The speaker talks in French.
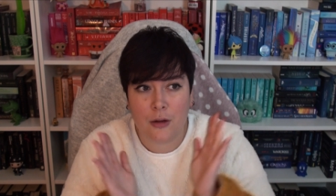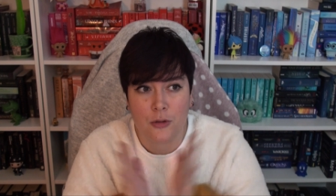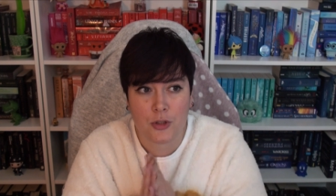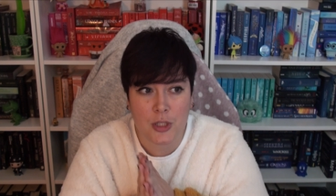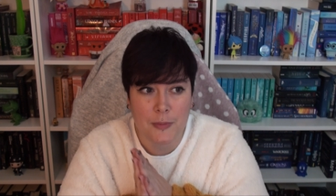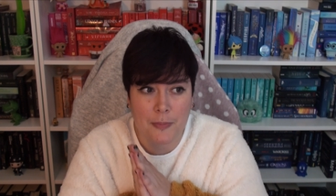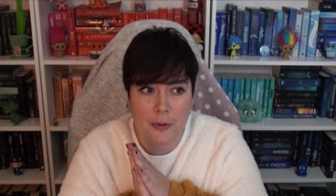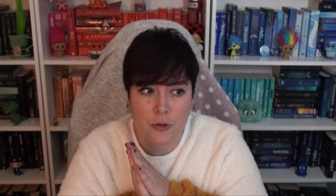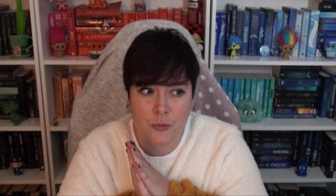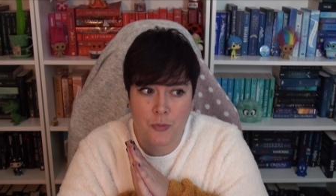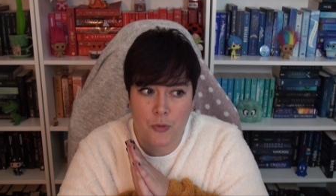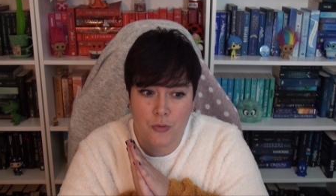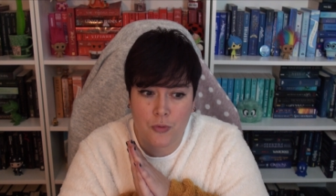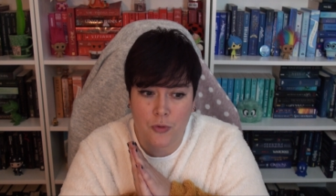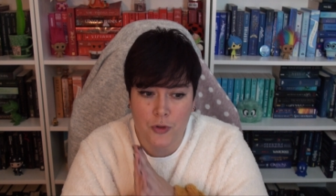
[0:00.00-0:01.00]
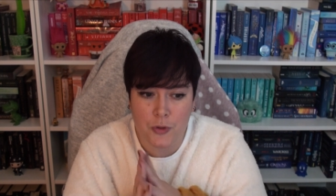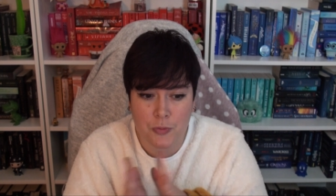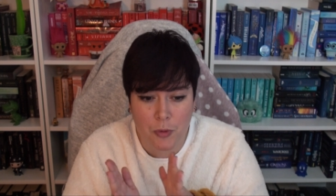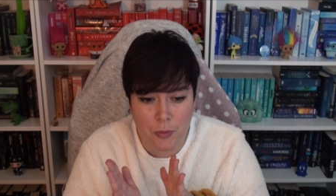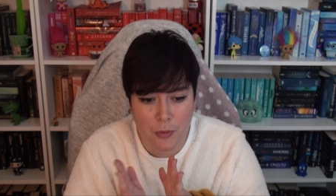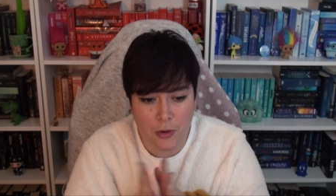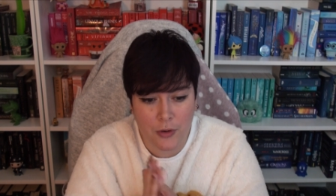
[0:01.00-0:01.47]
j'y pense beaucoup en ce
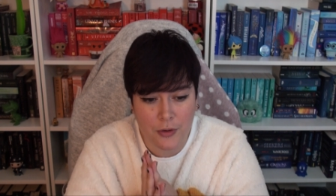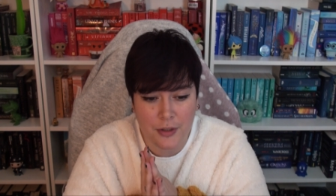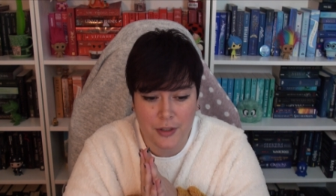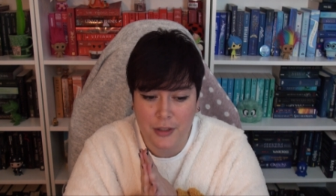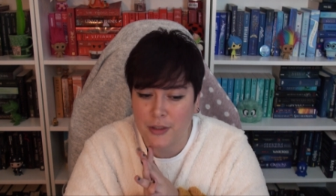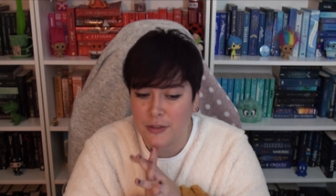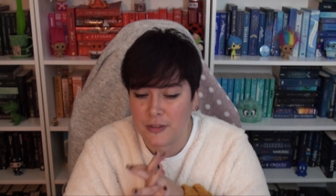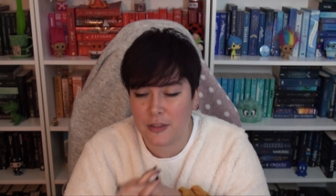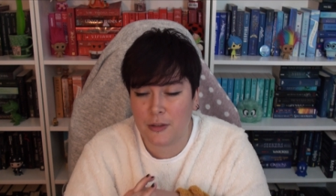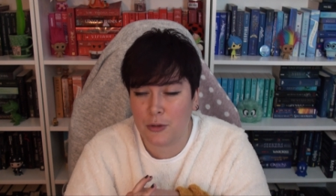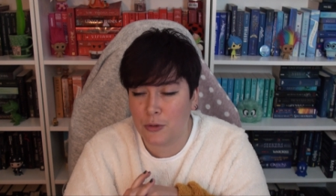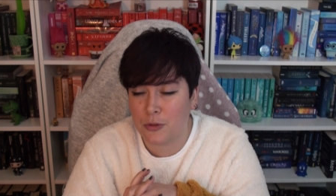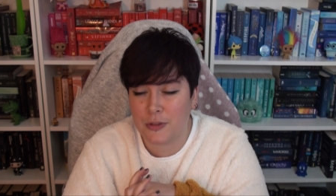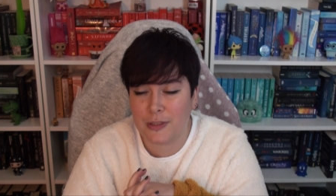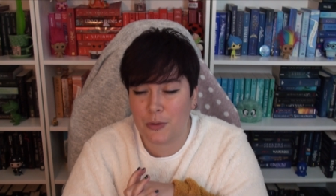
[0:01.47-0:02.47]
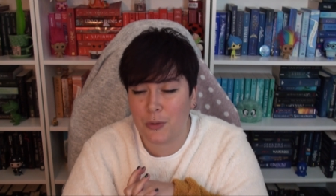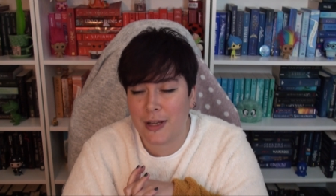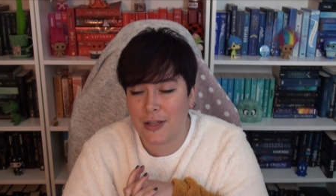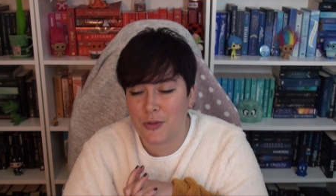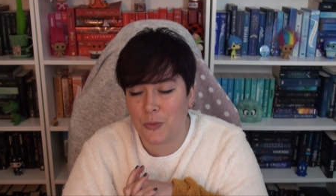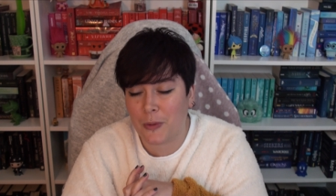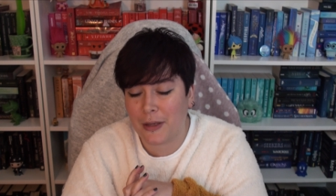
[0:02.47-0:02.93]
moment et c'est,
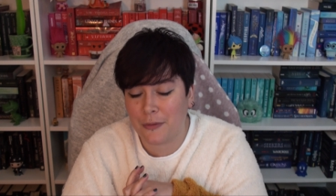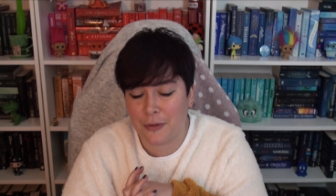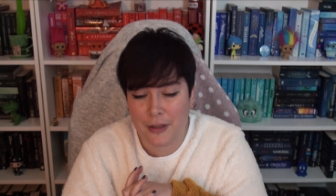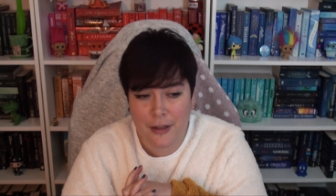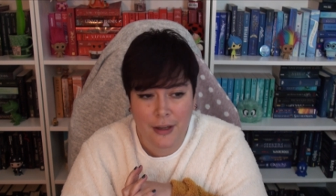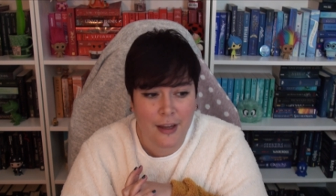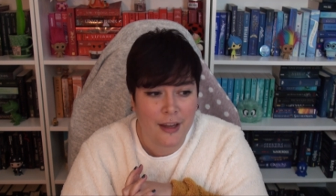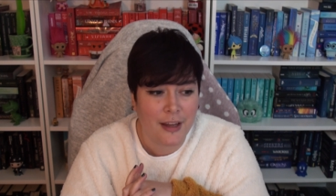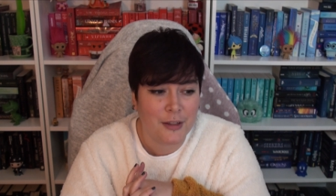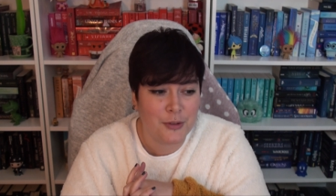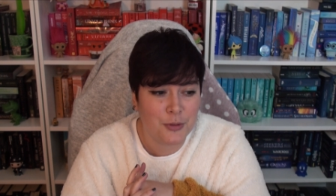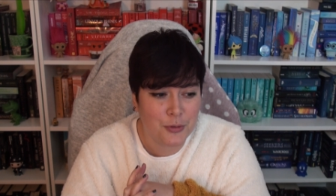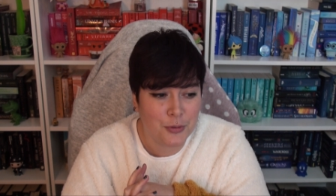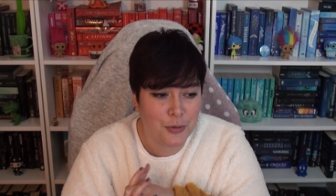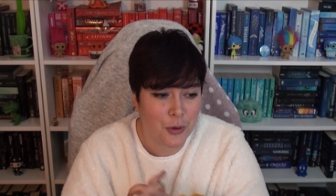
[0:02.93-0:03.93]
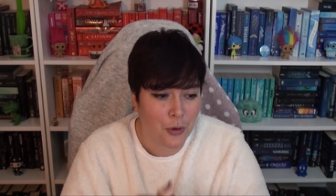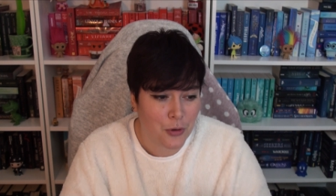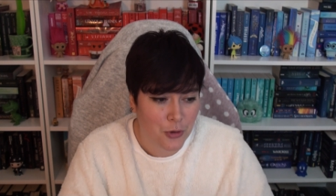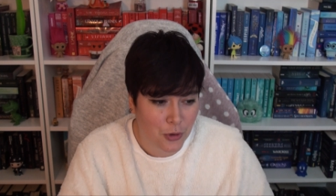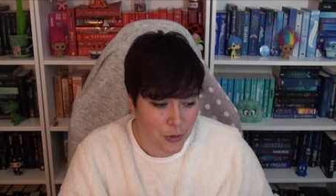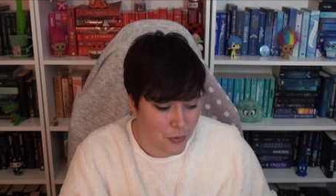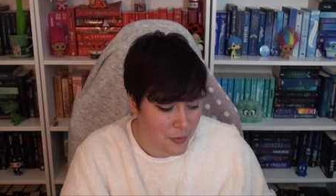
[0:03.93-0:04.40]
l'occasion rêvée du coup
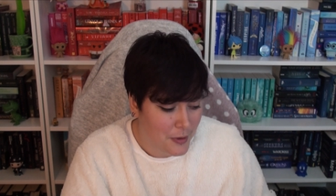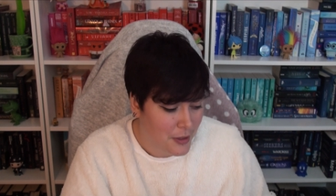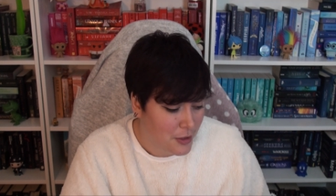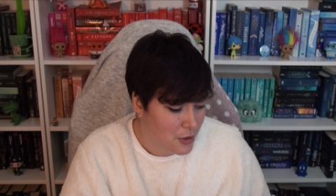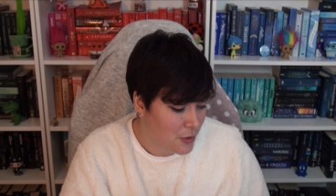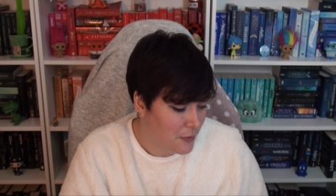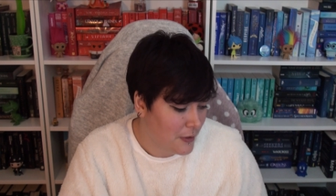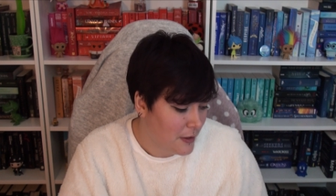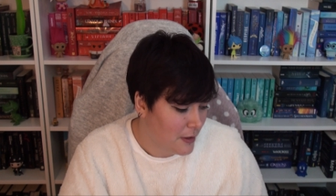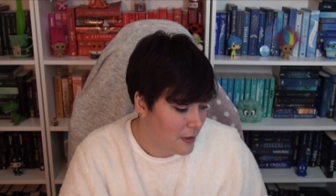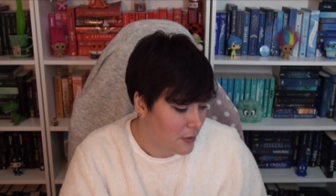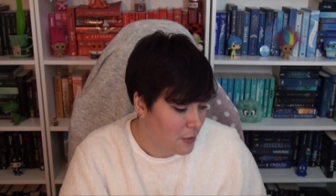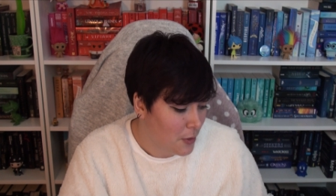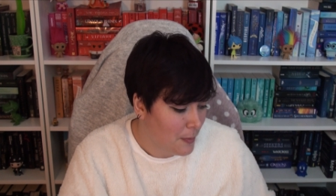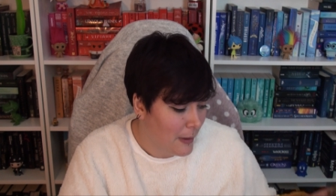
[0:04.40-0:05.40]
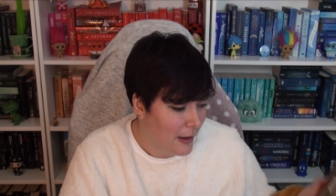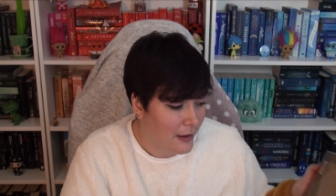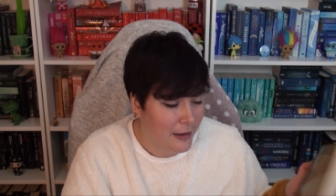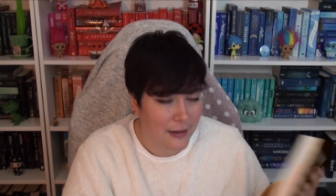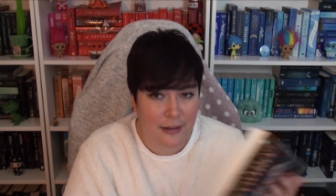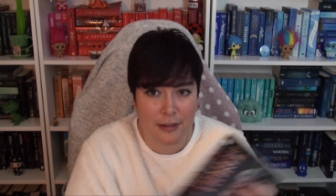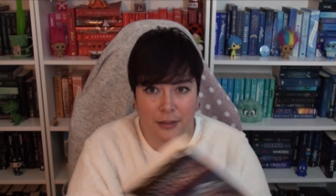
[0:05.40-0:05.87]
aujourd'hui je vais te
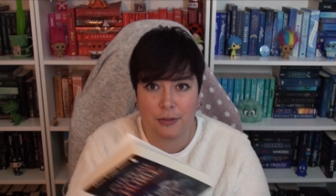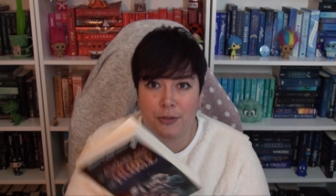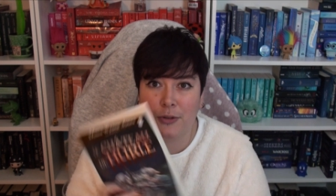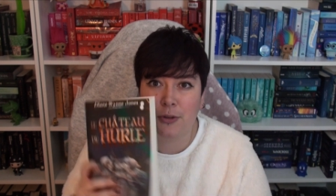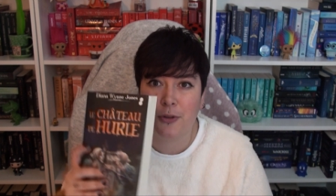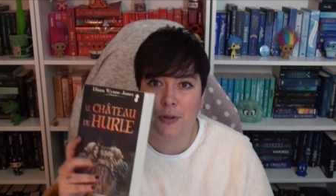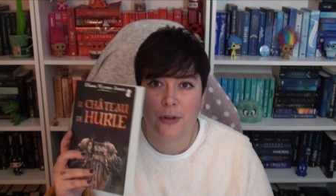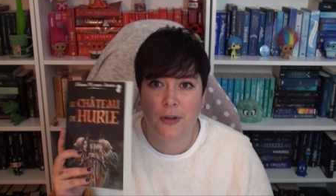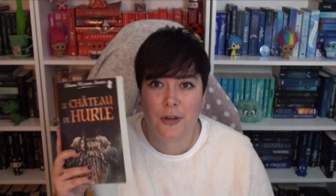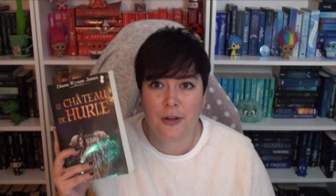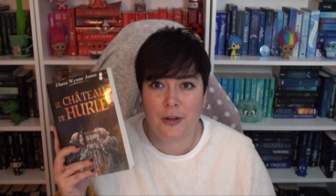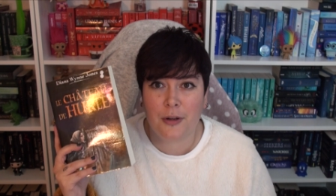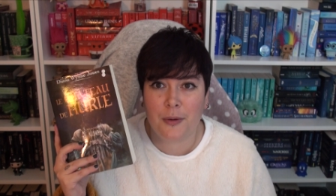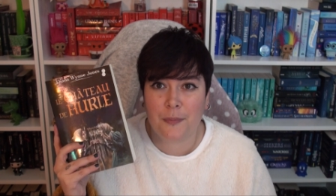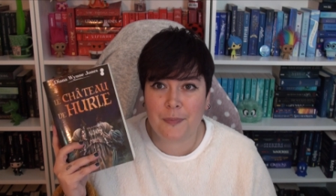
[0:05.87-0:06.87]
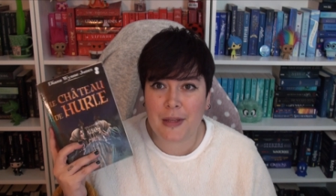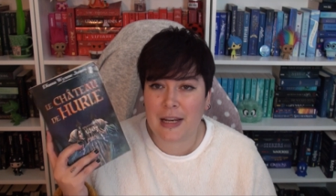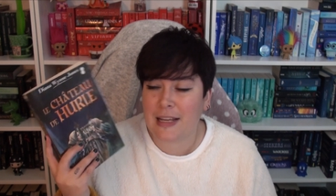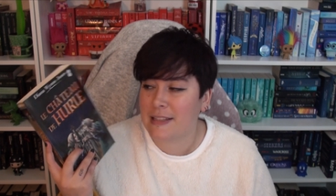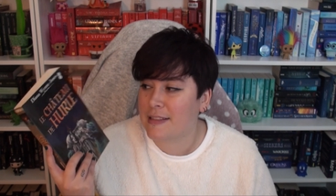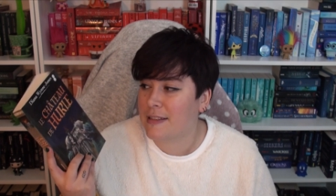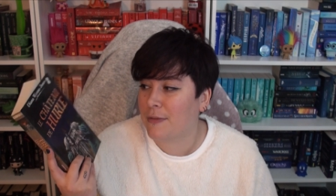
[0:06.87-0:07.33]
parler de
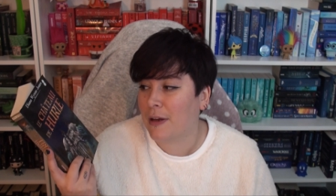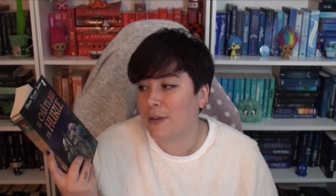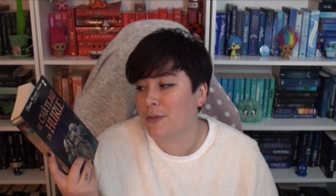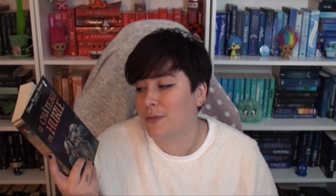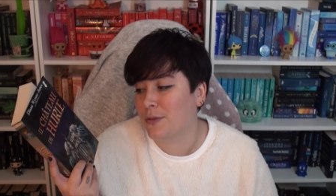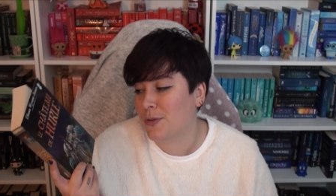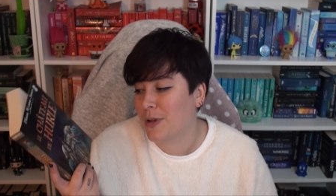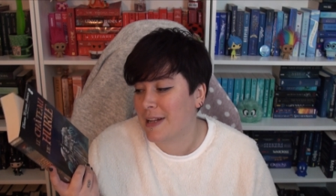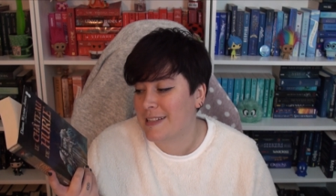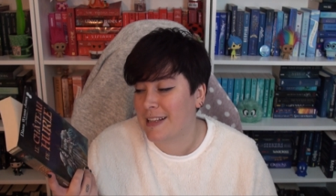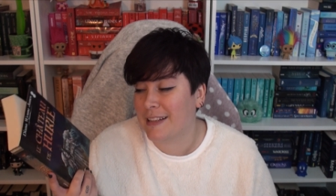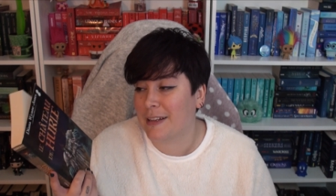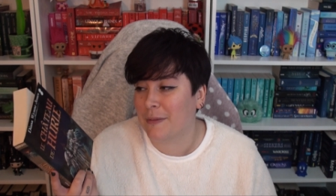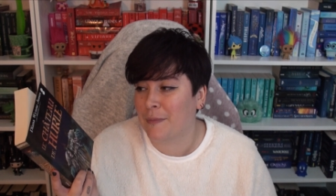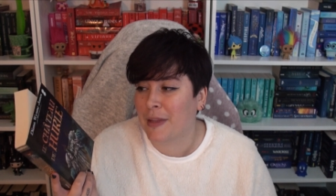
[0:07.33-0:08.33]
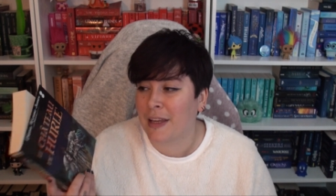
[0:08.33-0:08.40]
la fin de la saga